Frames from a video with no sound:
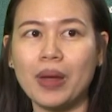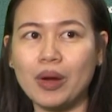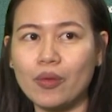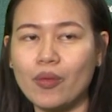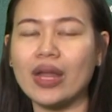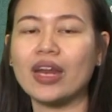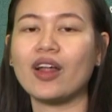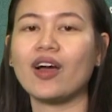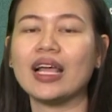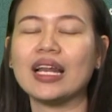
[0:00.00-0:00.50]
เป็น
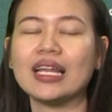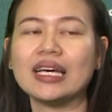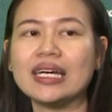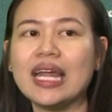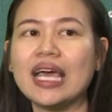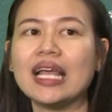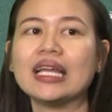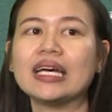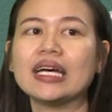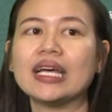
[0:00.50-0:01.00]
เวนออยเลอร์
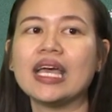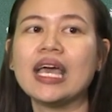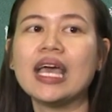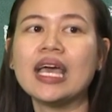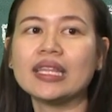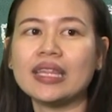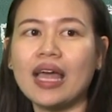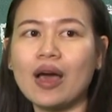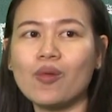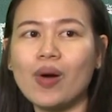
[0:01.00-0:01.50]
ได้เลย
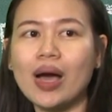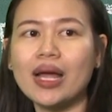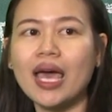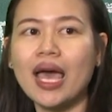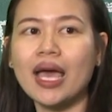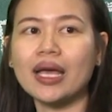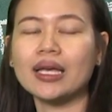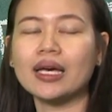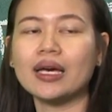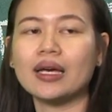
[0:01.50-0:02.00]
แต่ว่า
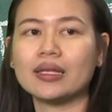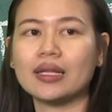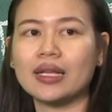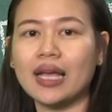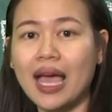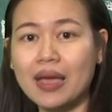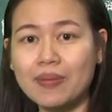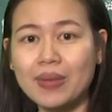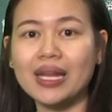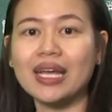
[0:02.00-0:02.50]
ถ้าเกิด
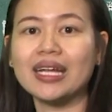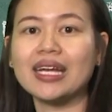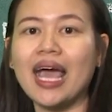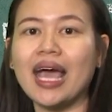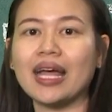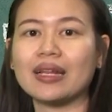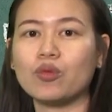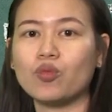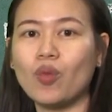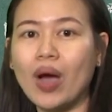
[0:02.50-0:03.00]
ใครไม่ถ
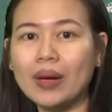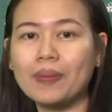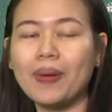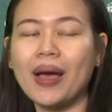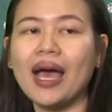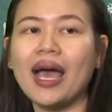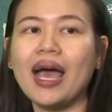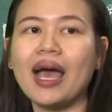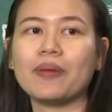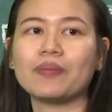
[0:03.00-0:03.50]
นัดวาด
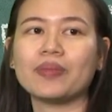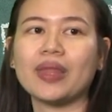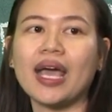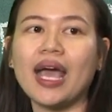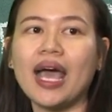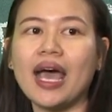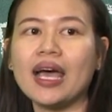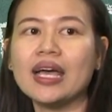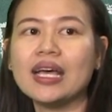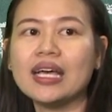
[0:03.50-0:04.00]
ภาพนะ
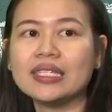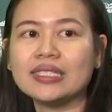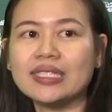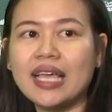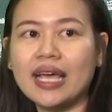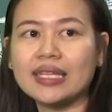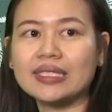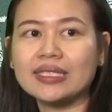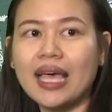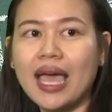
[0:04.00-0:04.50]
คะ แจ
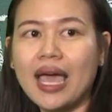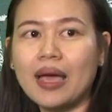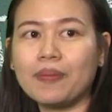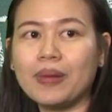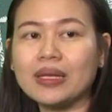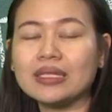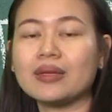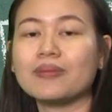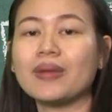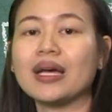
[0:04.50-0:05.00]
กแจง
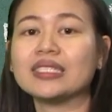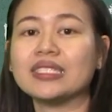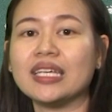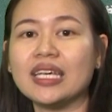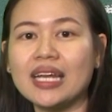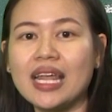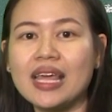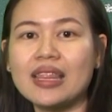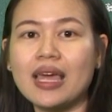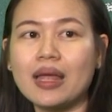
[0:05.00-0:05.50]
เป็นสมาชิ
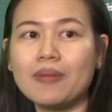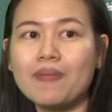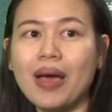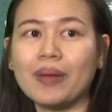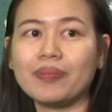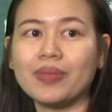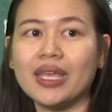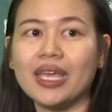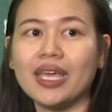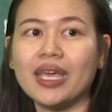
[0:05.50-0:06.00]
กในเซตแบ
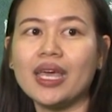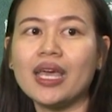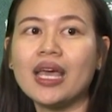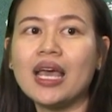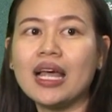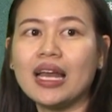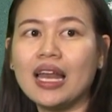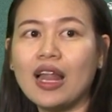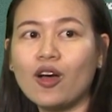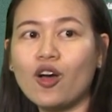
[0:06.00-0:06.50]
บนี้
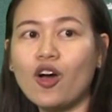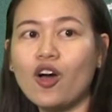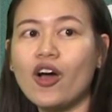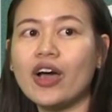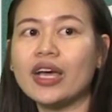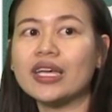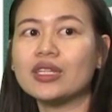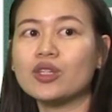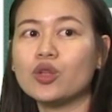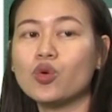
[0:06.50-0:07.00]
แล้วก็
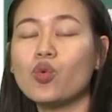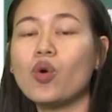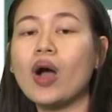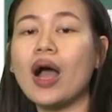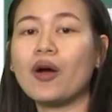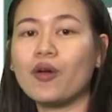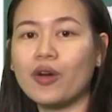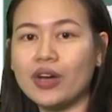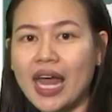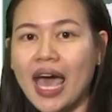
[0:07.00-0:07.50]
ค่อยดู
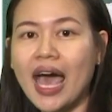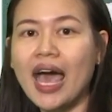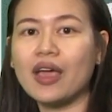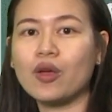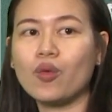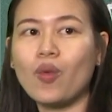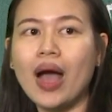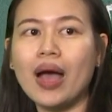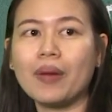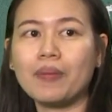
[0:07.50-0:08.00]
เอาก็ได้
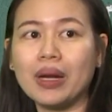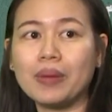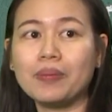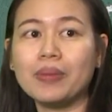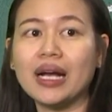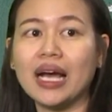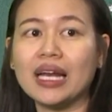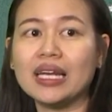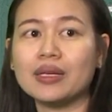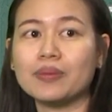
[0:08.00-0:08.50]
ว่ามัน
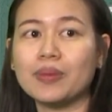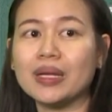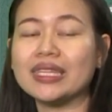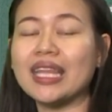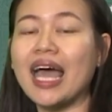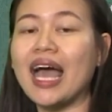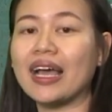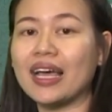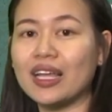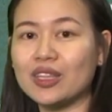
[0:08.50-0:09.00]
เหมือนหรือมัน
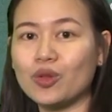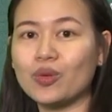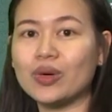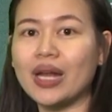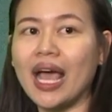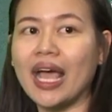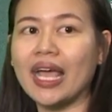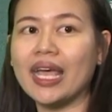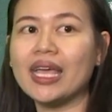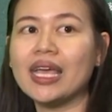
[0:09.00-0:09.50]
ต่างกันตรง
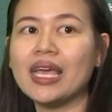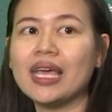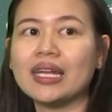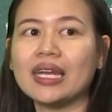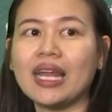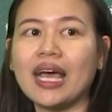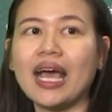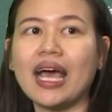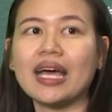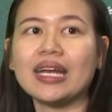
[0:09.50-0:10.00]
ไหน
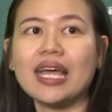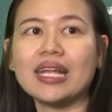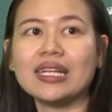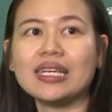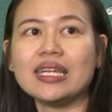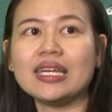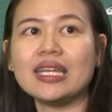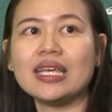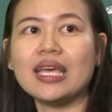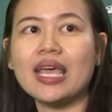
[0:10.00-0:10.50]
นะคะ ใน
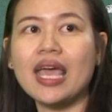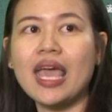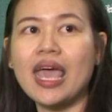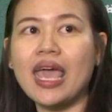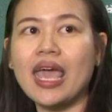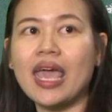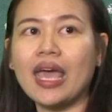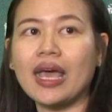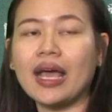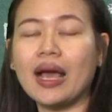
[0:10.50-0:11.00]
ที่นี้ A
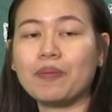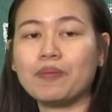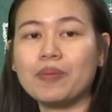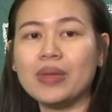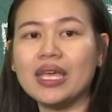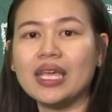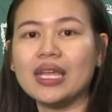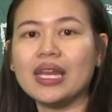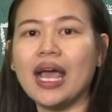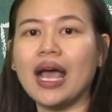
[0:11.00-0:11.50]
กับ B
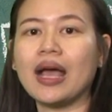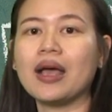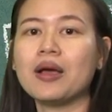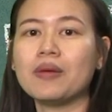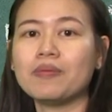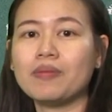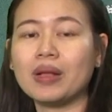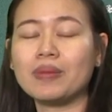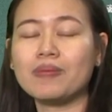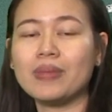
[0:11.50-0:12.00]
เนี่ย
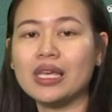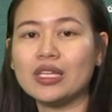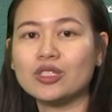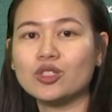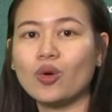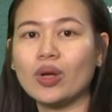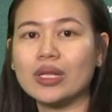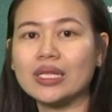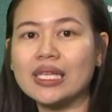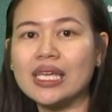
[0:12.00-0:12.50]
มันมี
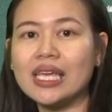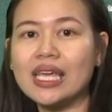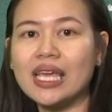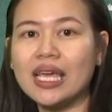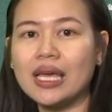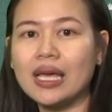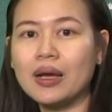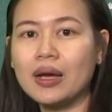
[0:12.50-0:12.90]
ส่วนที่